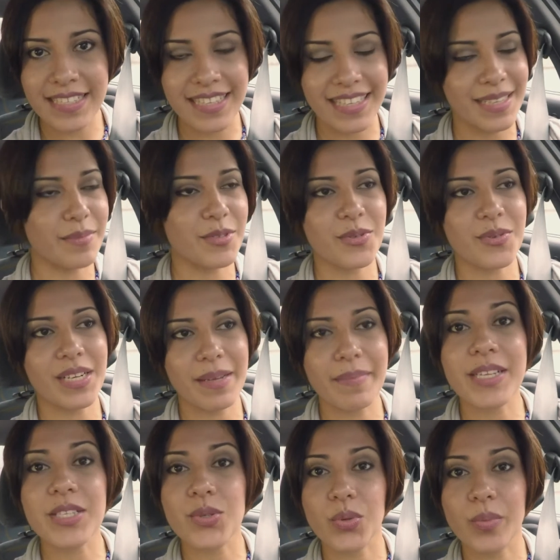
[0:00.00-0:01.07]
tenemos un
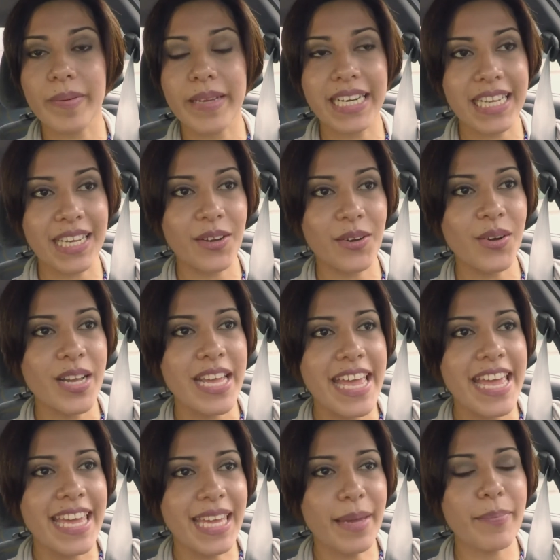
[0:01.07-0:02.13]
clima súper rico
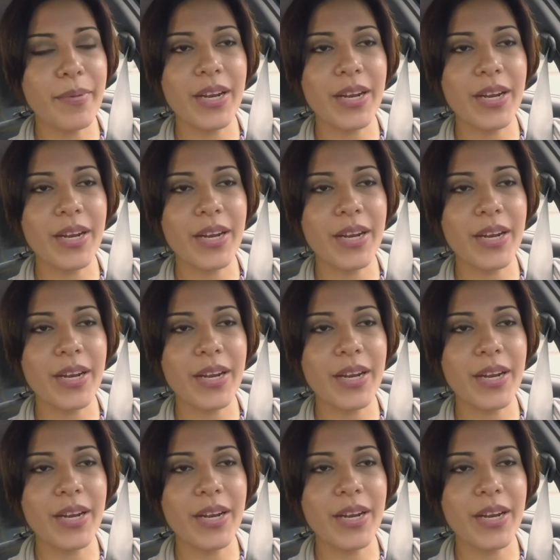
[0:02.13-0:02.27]
y